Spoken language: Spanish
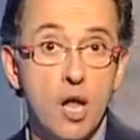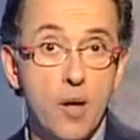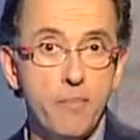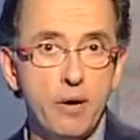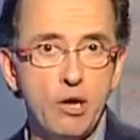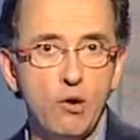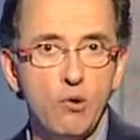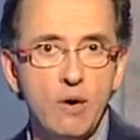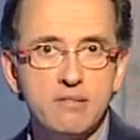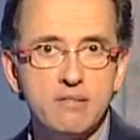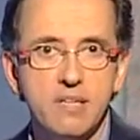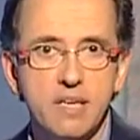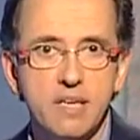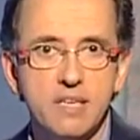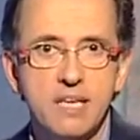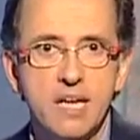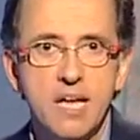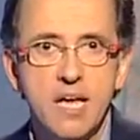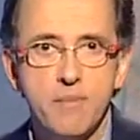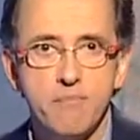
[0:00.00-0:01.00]
pero antes,
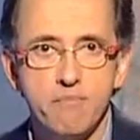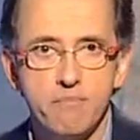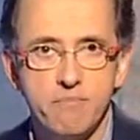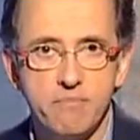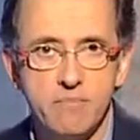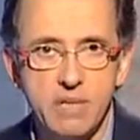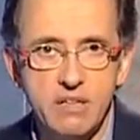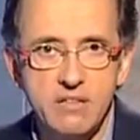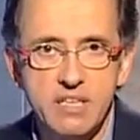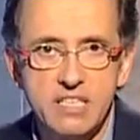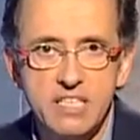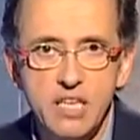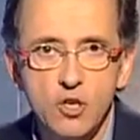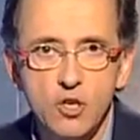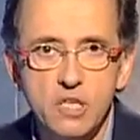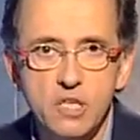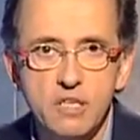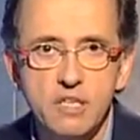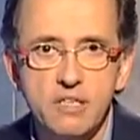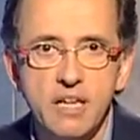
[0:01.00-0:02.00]
mientras ellos
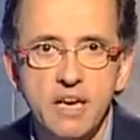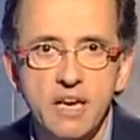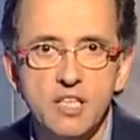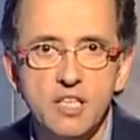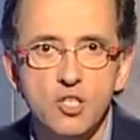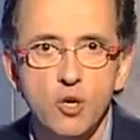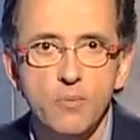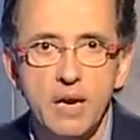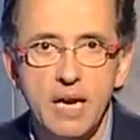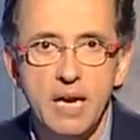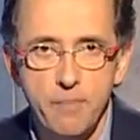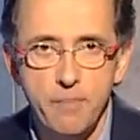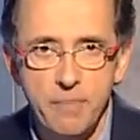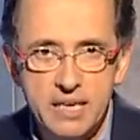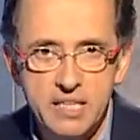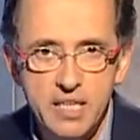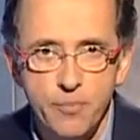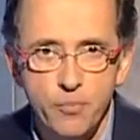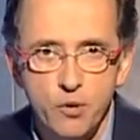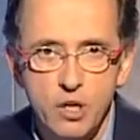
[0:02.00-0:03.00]
intentan resolver la
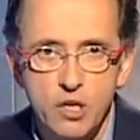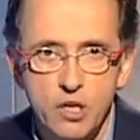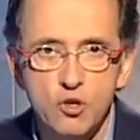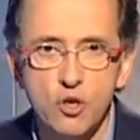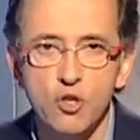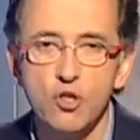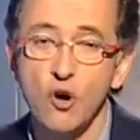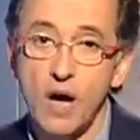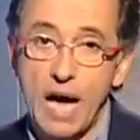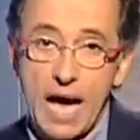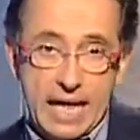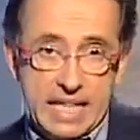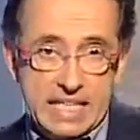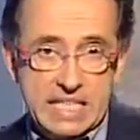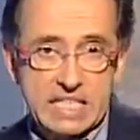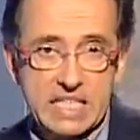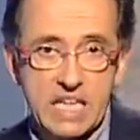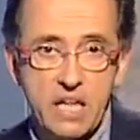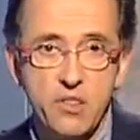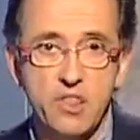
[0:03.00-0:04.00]
parte por el todo a
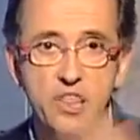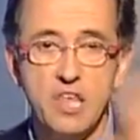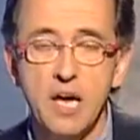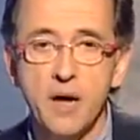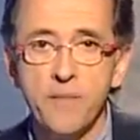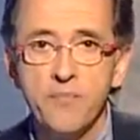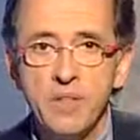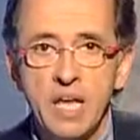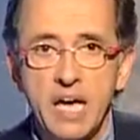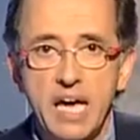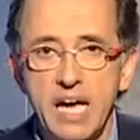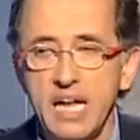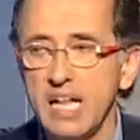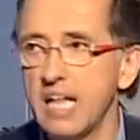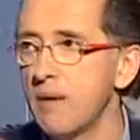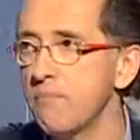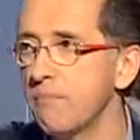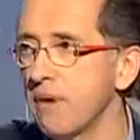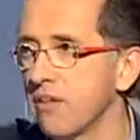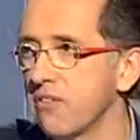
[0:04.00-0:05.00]
distancia, ella
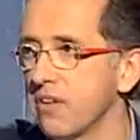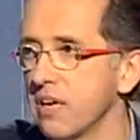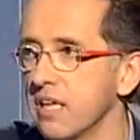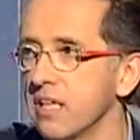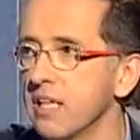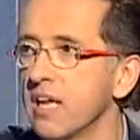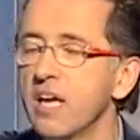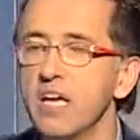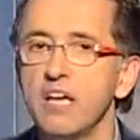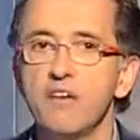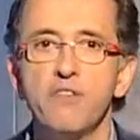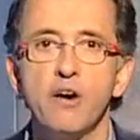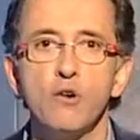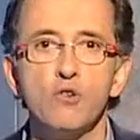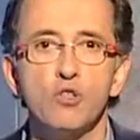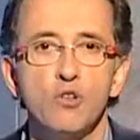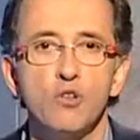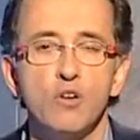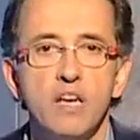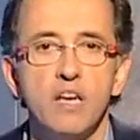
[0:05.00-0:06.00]
en Madrid y
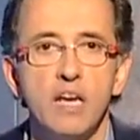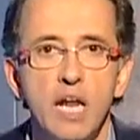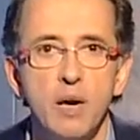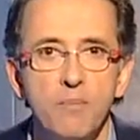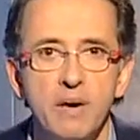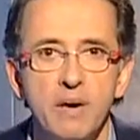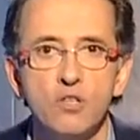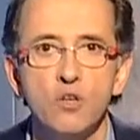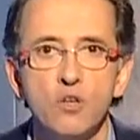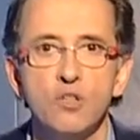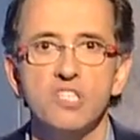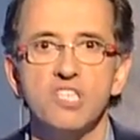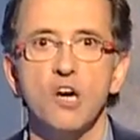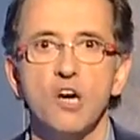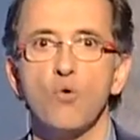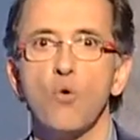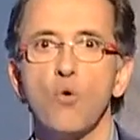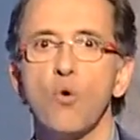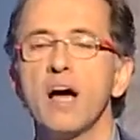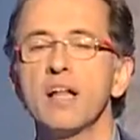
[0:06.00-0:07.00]
Fausto en el plató de San
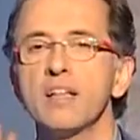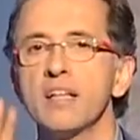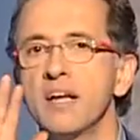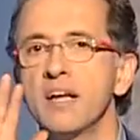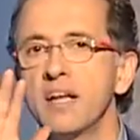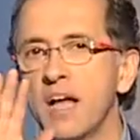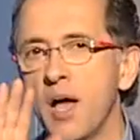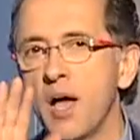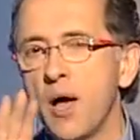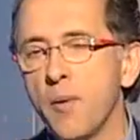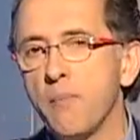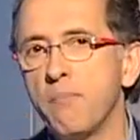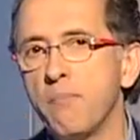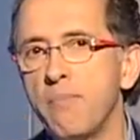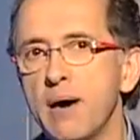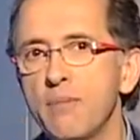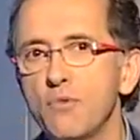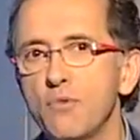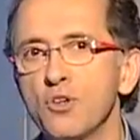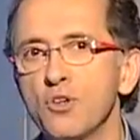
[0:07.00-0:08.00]
Cugat,
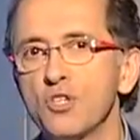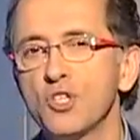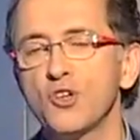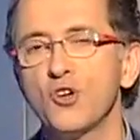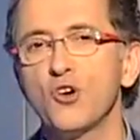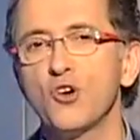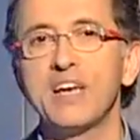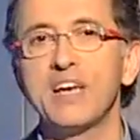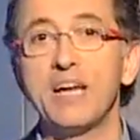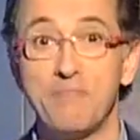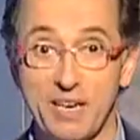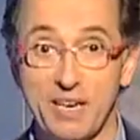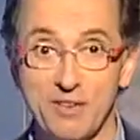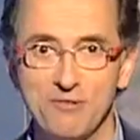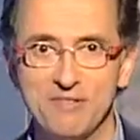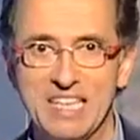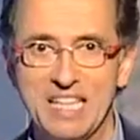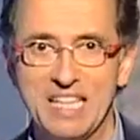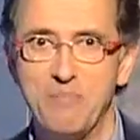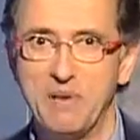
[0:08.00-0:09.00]
vamos con la pregunta
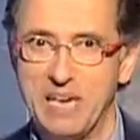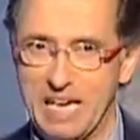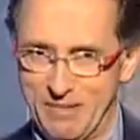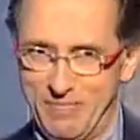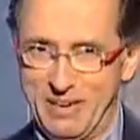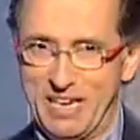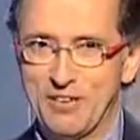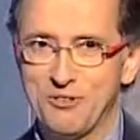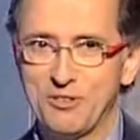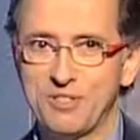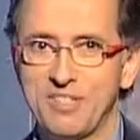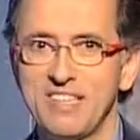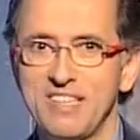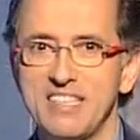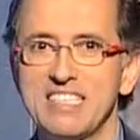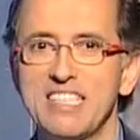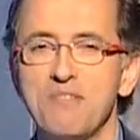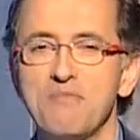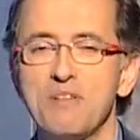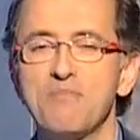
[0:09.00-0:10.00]
de Pilar para que ustedes
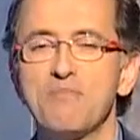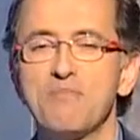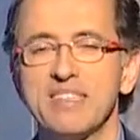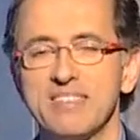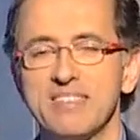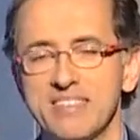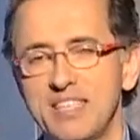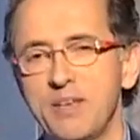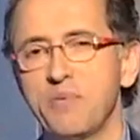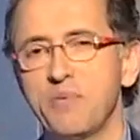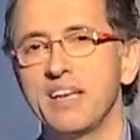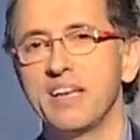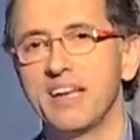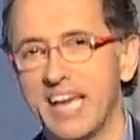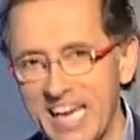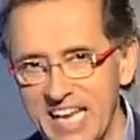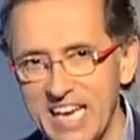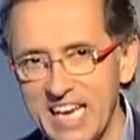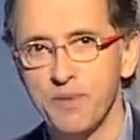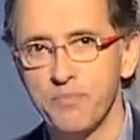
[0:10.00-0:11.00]
también participen
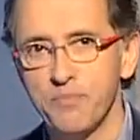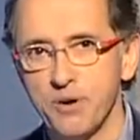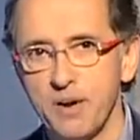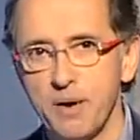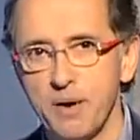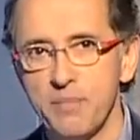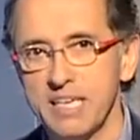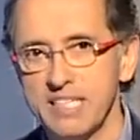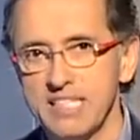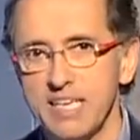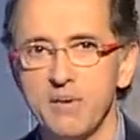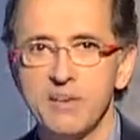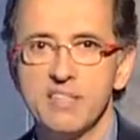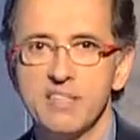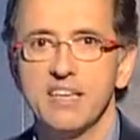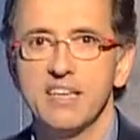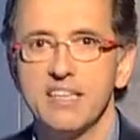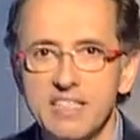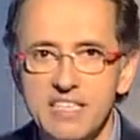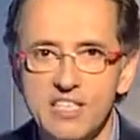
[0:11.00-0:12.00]
en el programa. Ya saben,
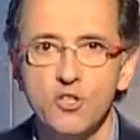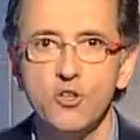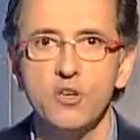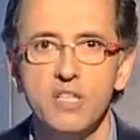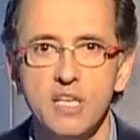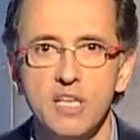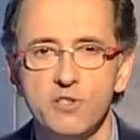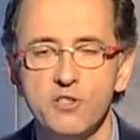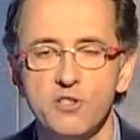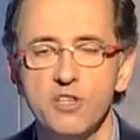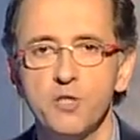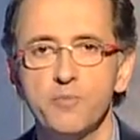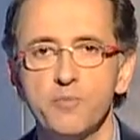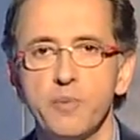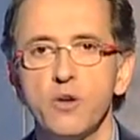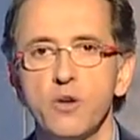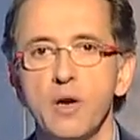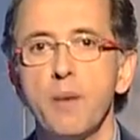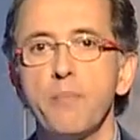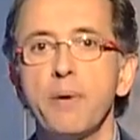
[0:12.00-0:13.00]
Teletexto de Televisión
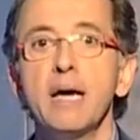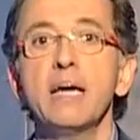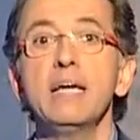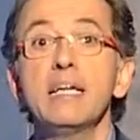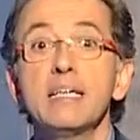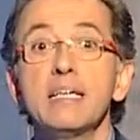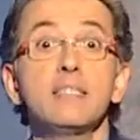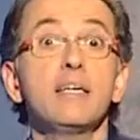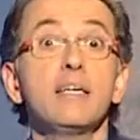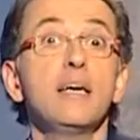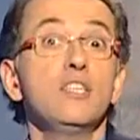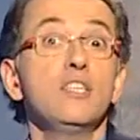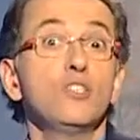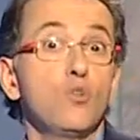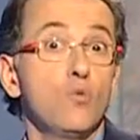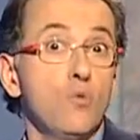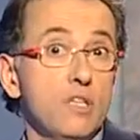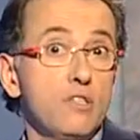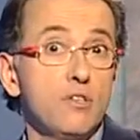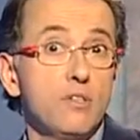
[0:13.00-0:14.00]
Española, página
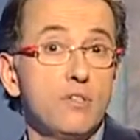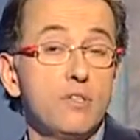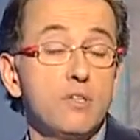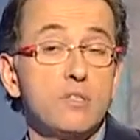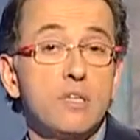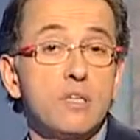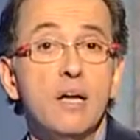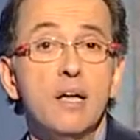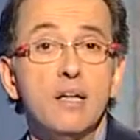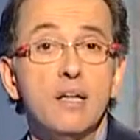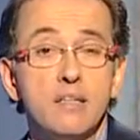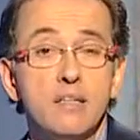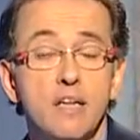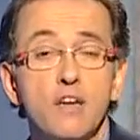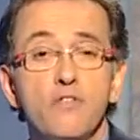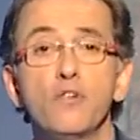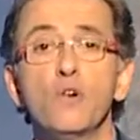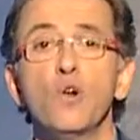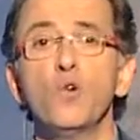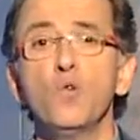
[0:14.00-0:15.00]
642,
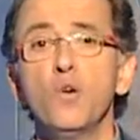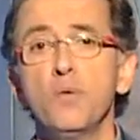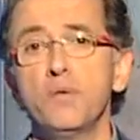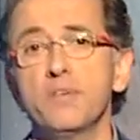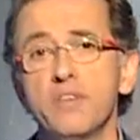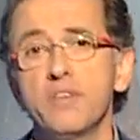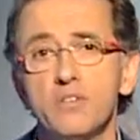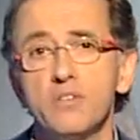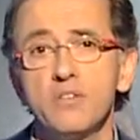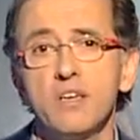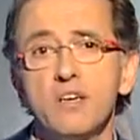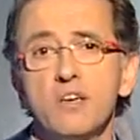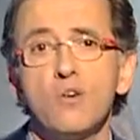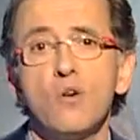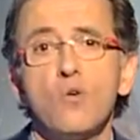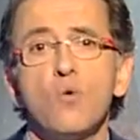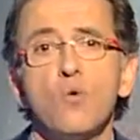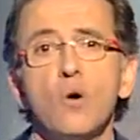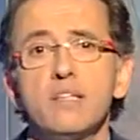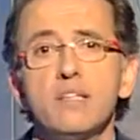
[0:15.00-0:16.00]
teléfono
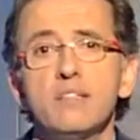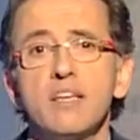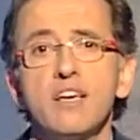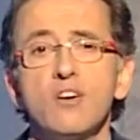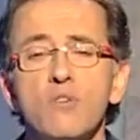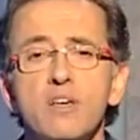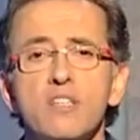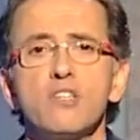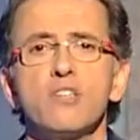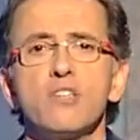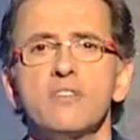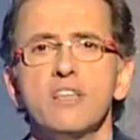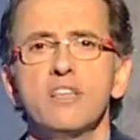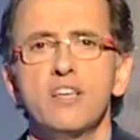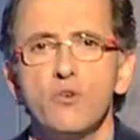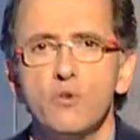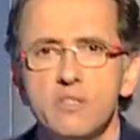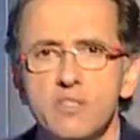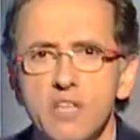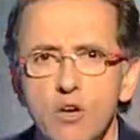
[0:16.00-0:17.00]
905 44
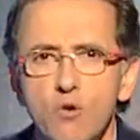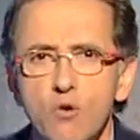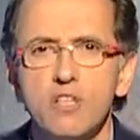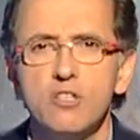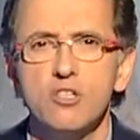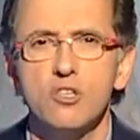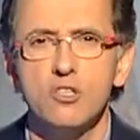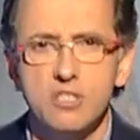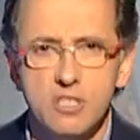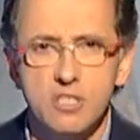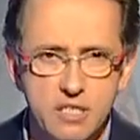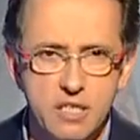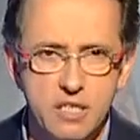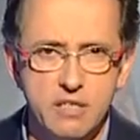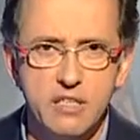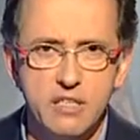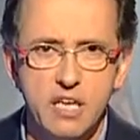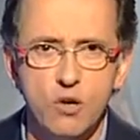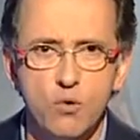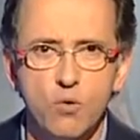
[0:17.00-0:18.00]
54
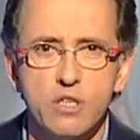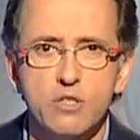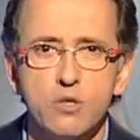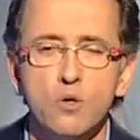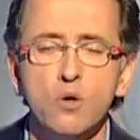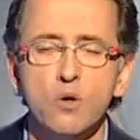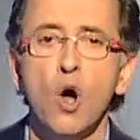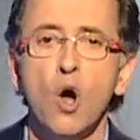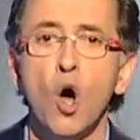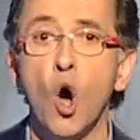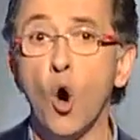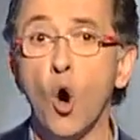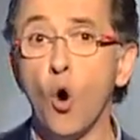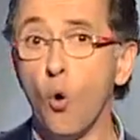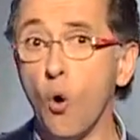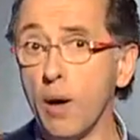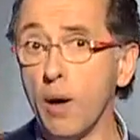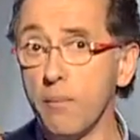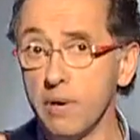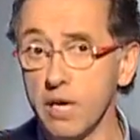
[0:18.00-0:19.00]
64
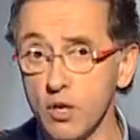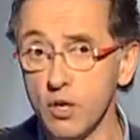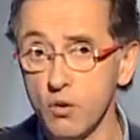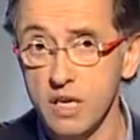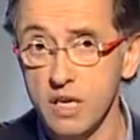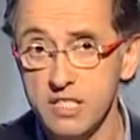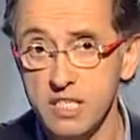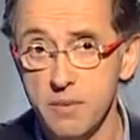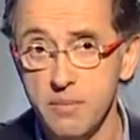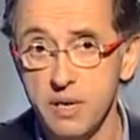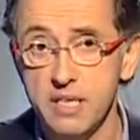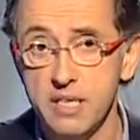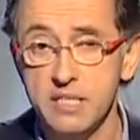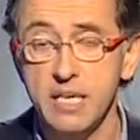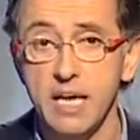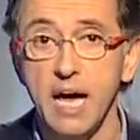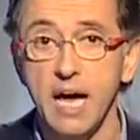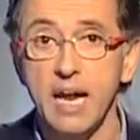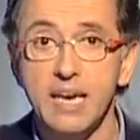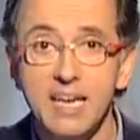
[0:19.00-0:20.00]
o envíen SMS
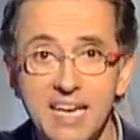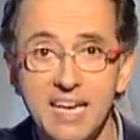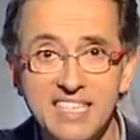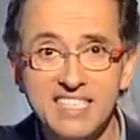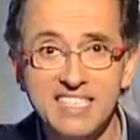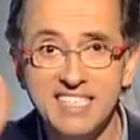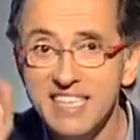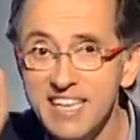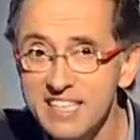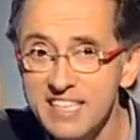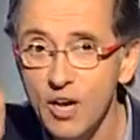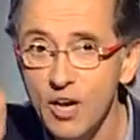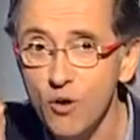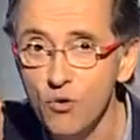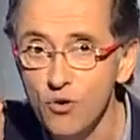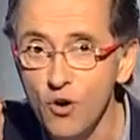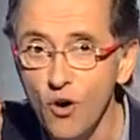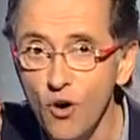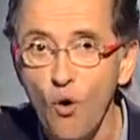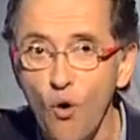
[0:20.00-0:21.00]
al
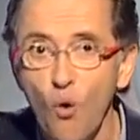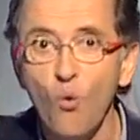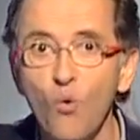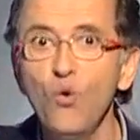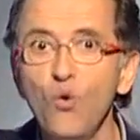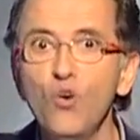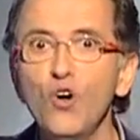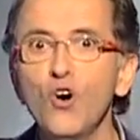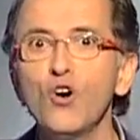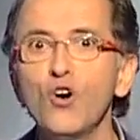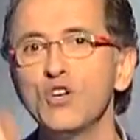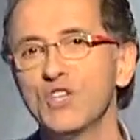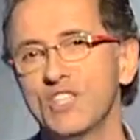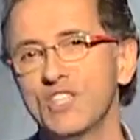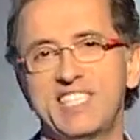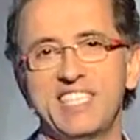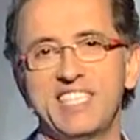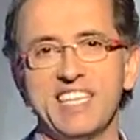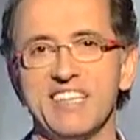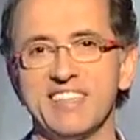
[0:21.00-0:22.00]

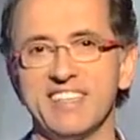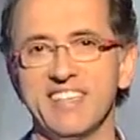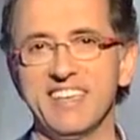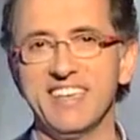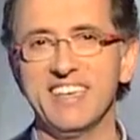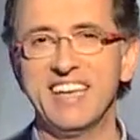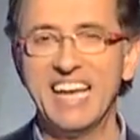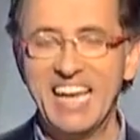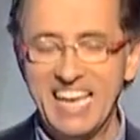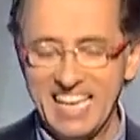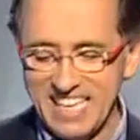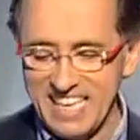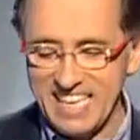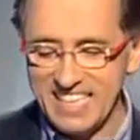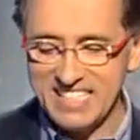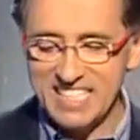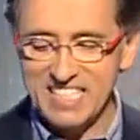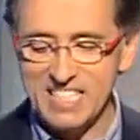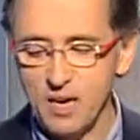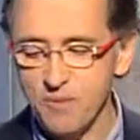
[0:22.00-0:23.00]
7117. Y
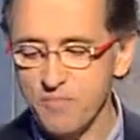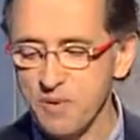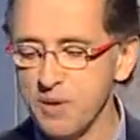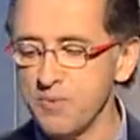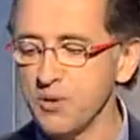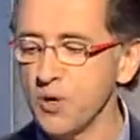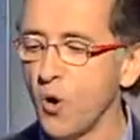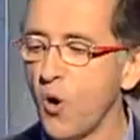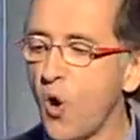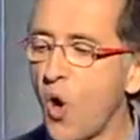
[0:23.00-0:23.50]
este es el premio,